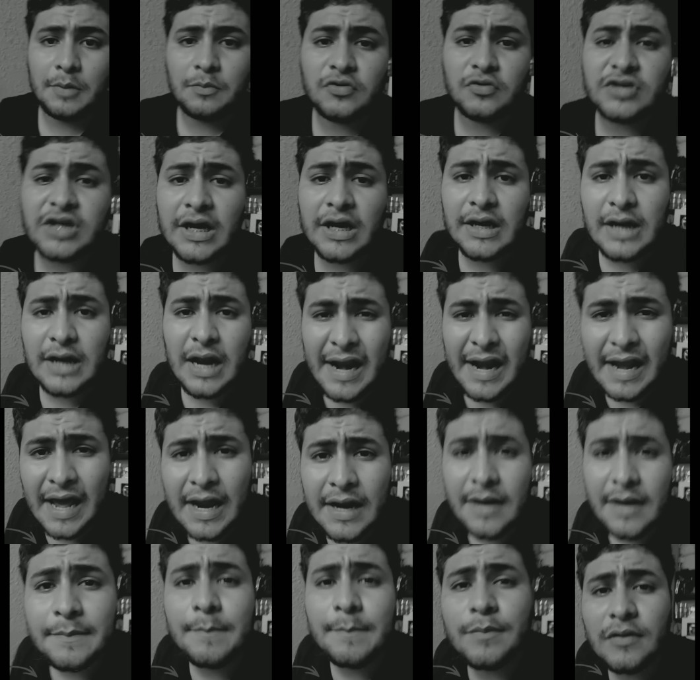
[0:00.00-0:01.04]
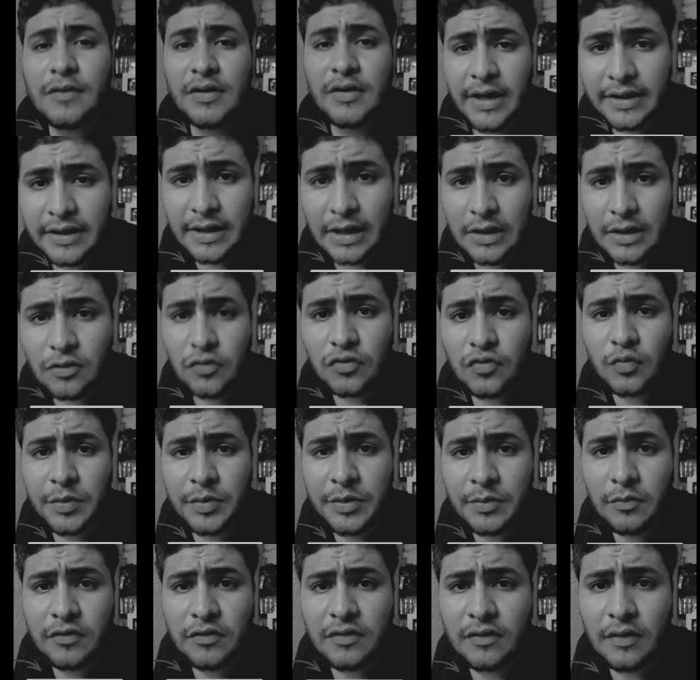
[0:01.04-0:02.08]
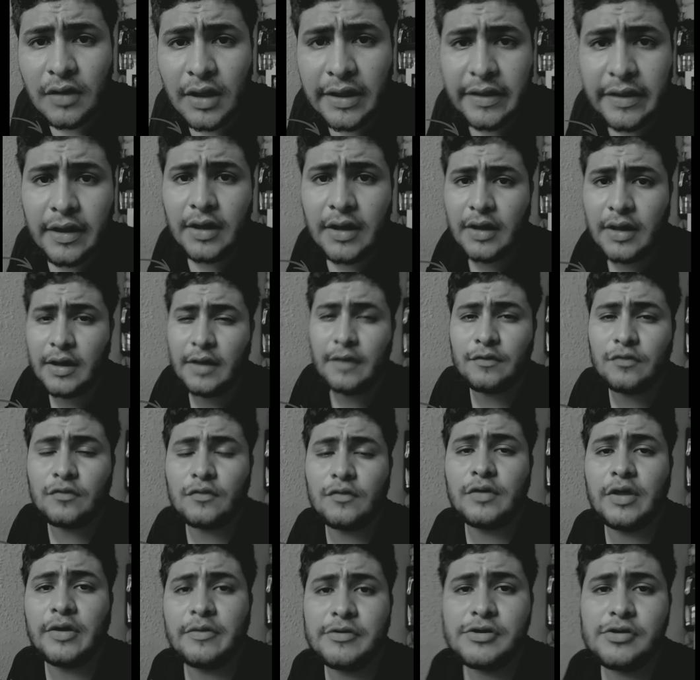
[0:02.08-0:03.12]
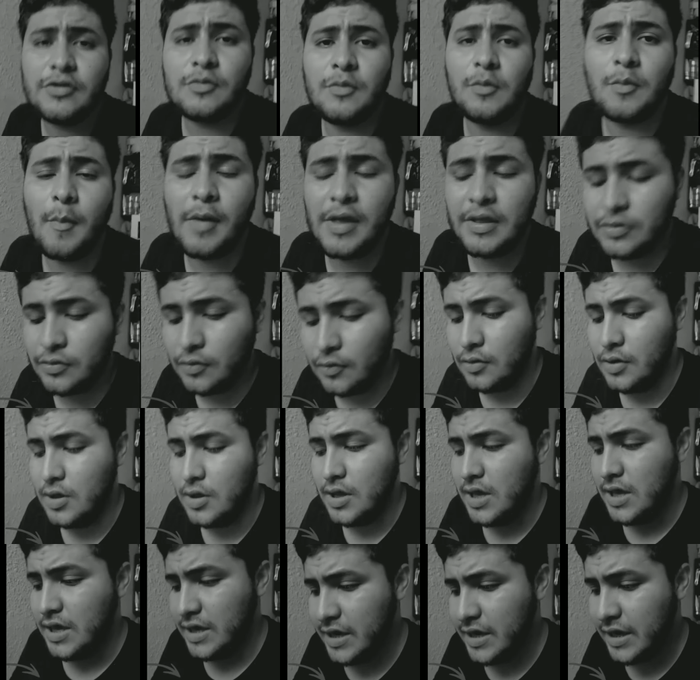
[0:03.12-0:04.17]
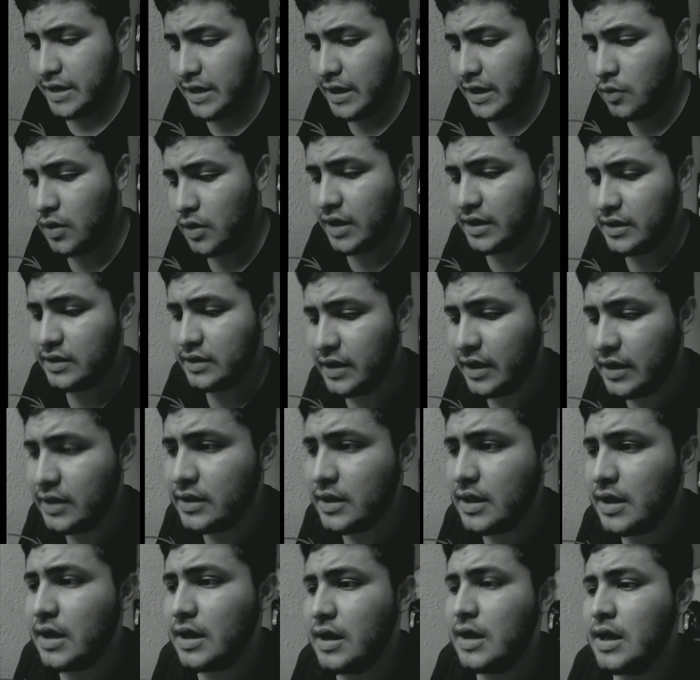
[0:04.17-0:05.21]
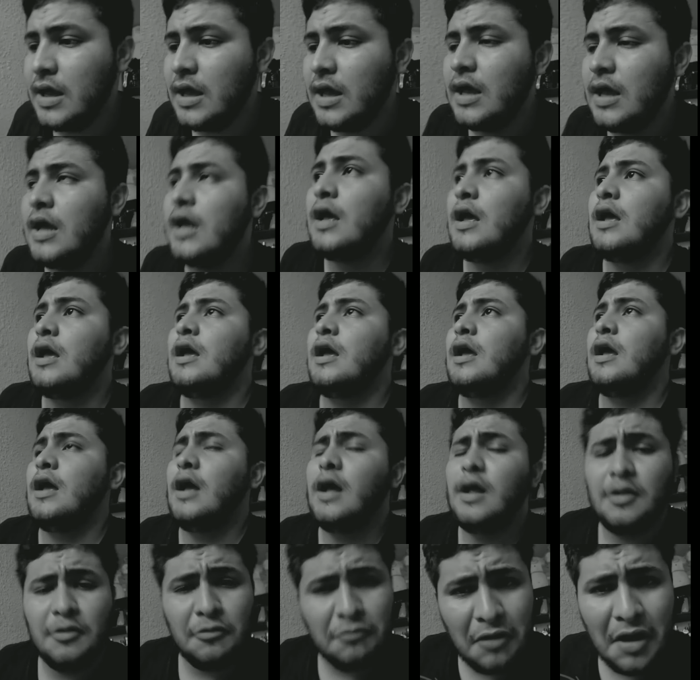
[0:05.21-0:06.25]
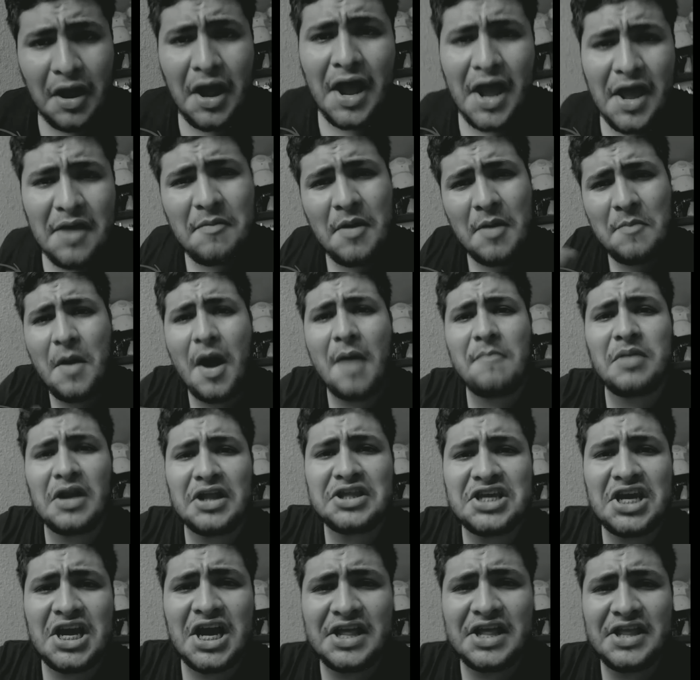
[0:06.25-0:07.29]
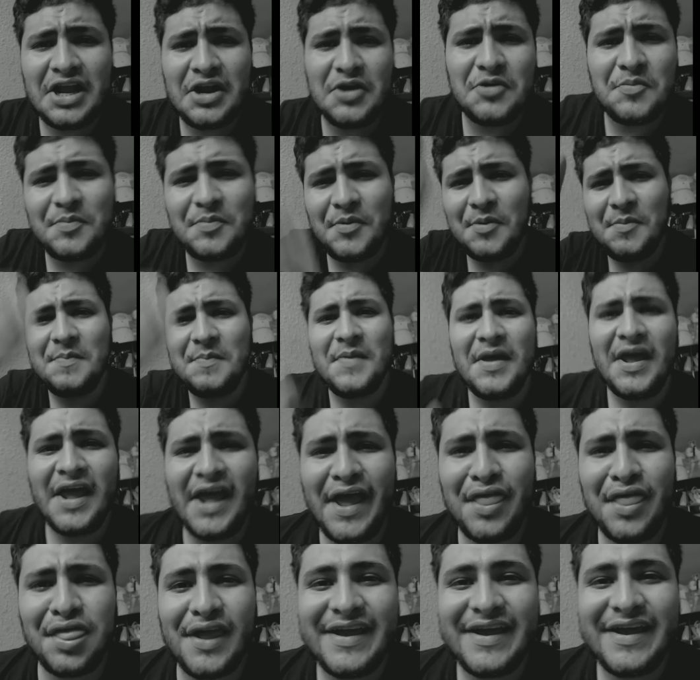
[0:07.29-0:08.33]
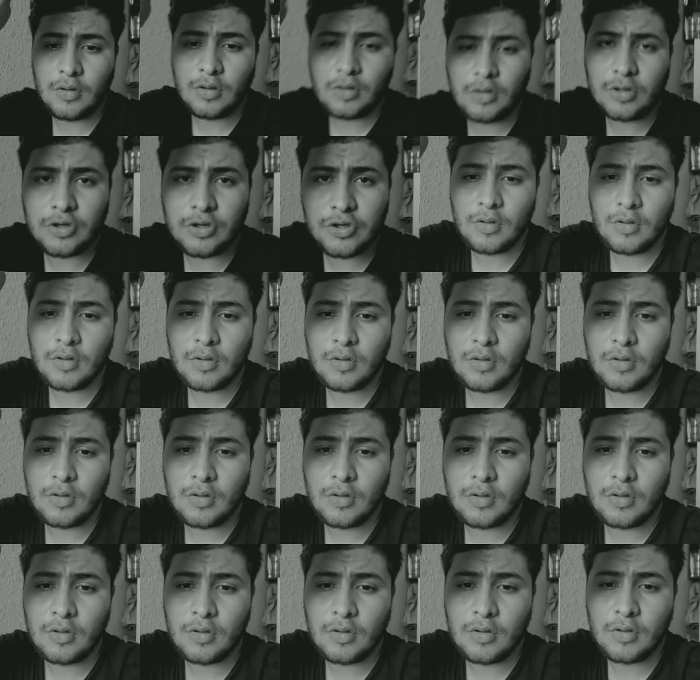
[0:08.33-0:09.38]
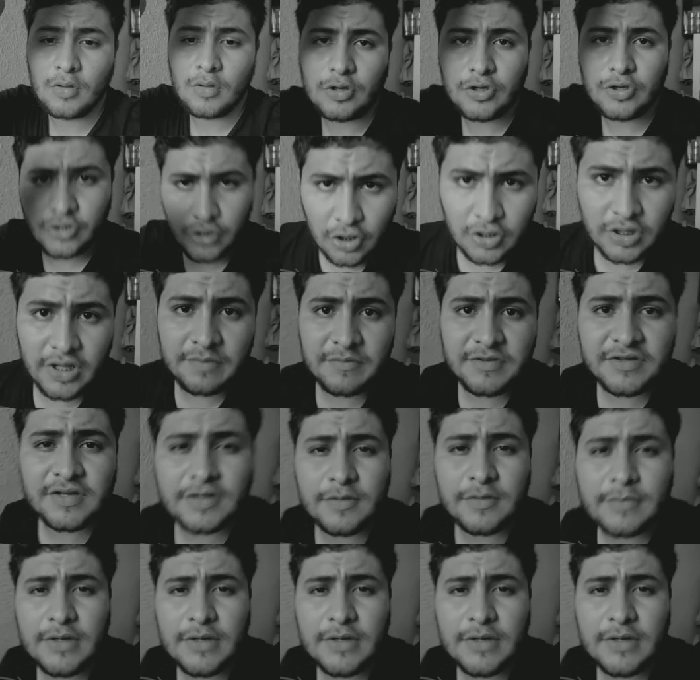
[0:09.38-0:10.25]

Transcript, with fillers: viene a vivorear ya que no creo que venga a apoyar a Chacorta ya que Huicho es de su familia. En fin. Esperemos no tenga problemas por esto ya que solo quiere limpiar su nombre.